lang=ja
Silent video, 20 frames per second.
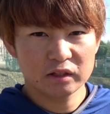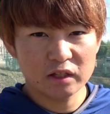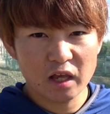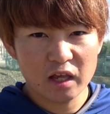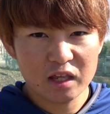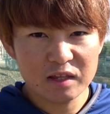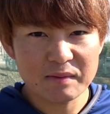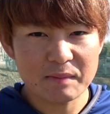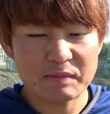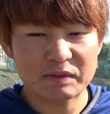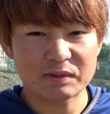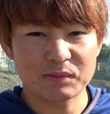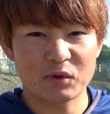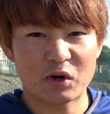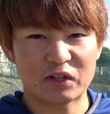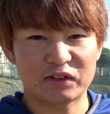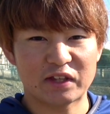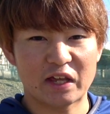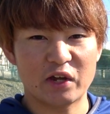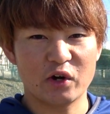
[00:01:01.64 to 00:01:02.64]
で今見ても
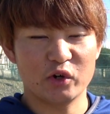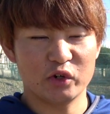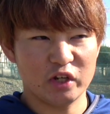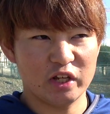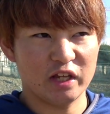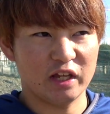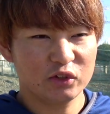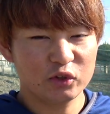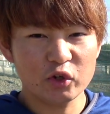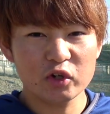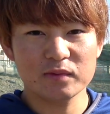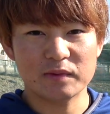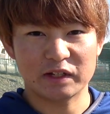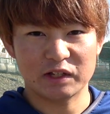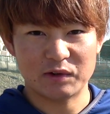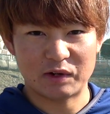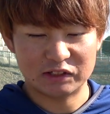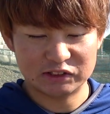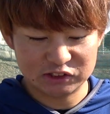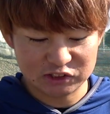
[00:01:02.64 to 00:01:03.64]
らったように取るま
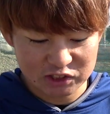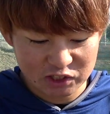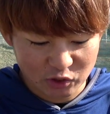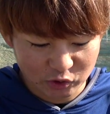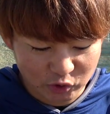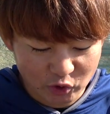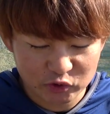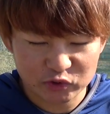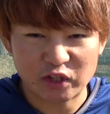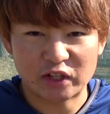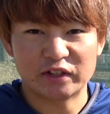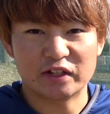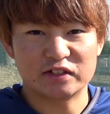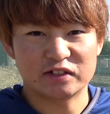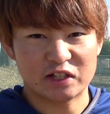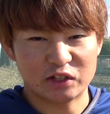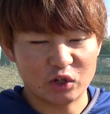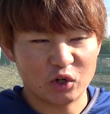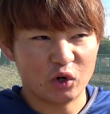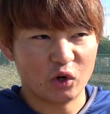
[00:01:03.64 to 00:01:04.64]
では普通にこう取ったんで
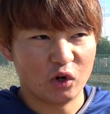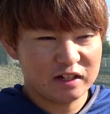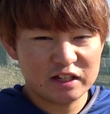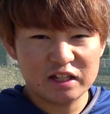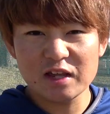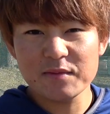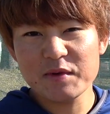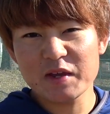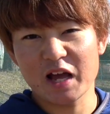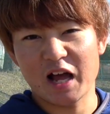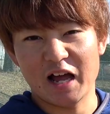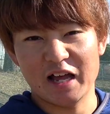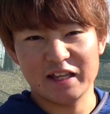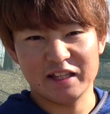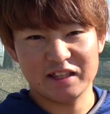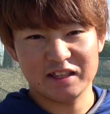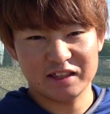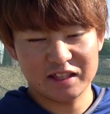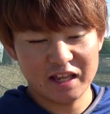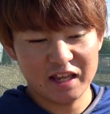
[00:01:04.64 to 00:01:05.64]
すけど力みが
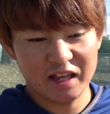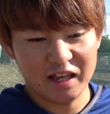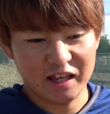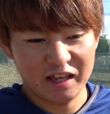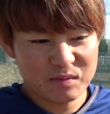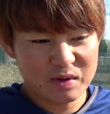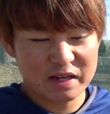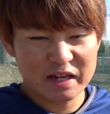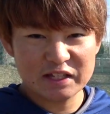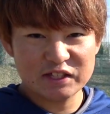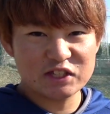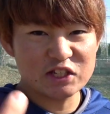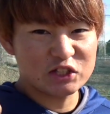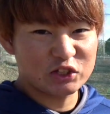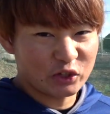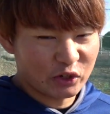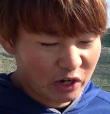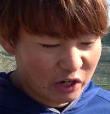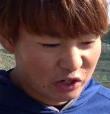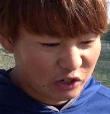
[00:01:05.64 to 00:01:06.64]
入って、まあ、ゲッツー
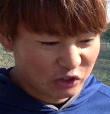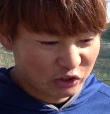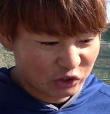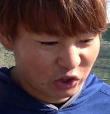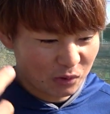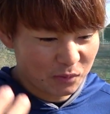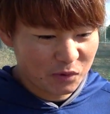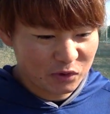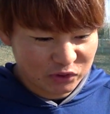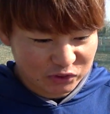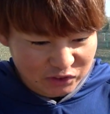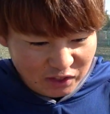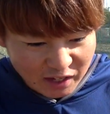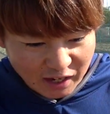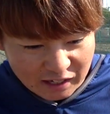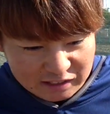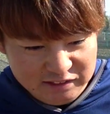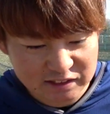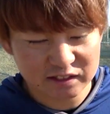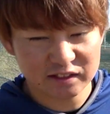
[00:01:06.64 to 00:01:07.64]
取れると思って
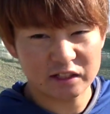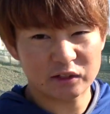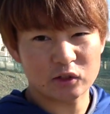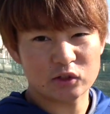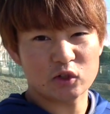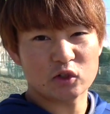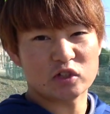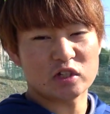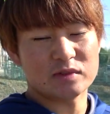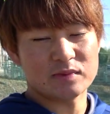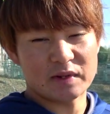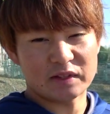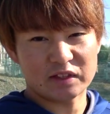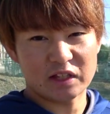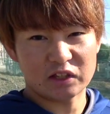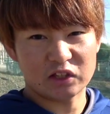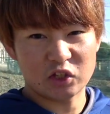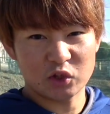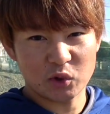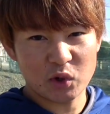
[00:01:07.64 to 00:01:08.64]
焦ってトスをしてしまっ
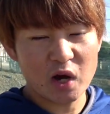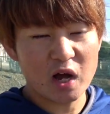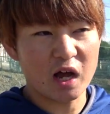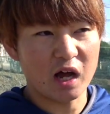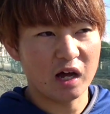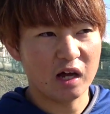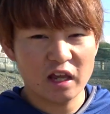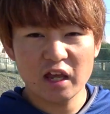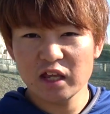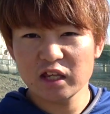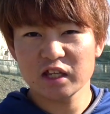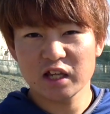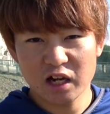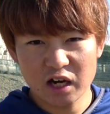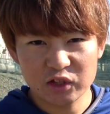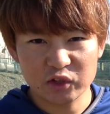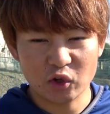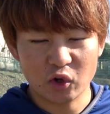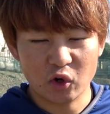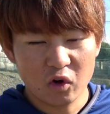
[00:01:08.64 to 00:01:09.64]
たっていうのが原因か
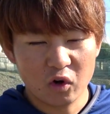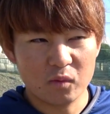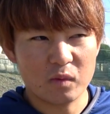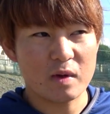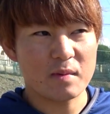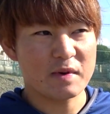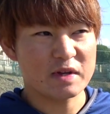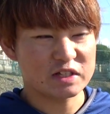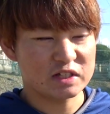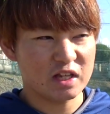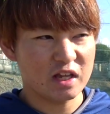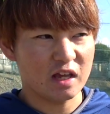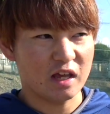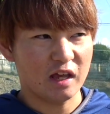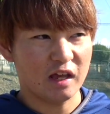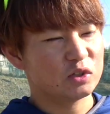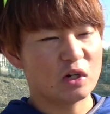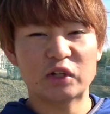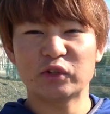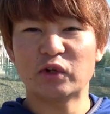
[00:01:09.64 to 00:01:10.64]
なと思いまし
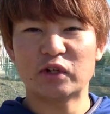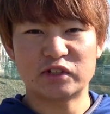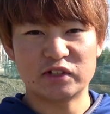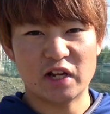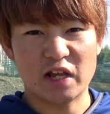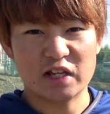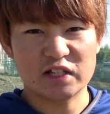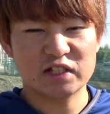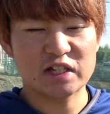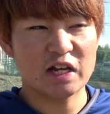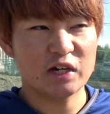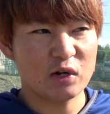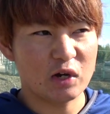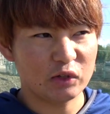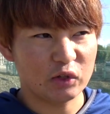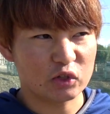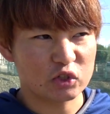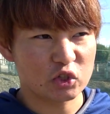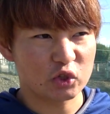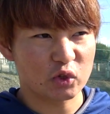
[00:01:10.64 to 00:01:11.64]
てその後ですね試合の
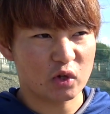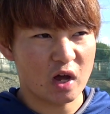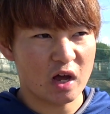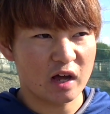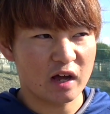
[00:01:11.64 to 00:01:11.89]
後ちょっと考